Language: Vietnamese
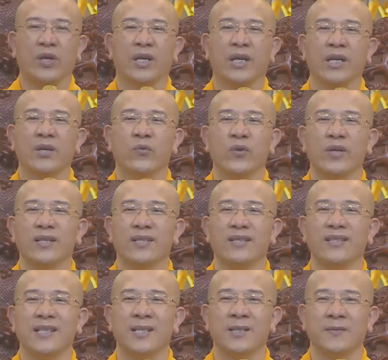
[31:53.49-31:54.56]
kiên quyết giữ
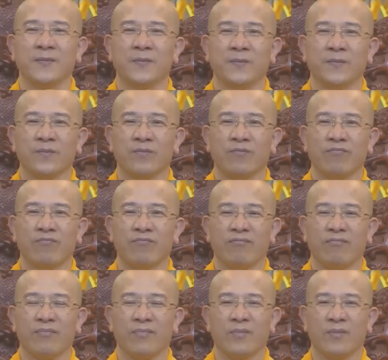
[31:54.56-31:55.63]
gì.
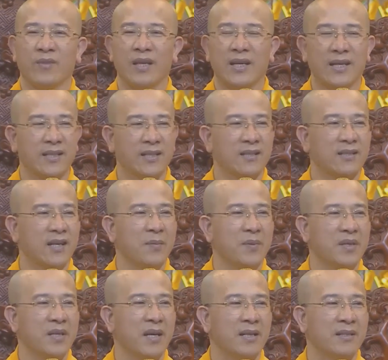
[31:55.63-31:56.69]
Đấy, cái giữ giới bây
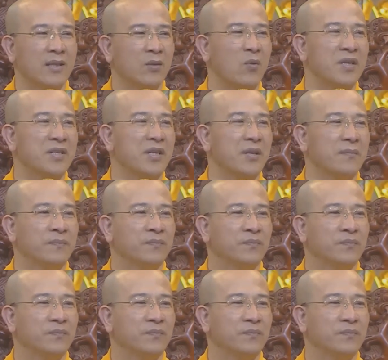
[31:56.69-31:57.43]
giờ là rất quan trọng,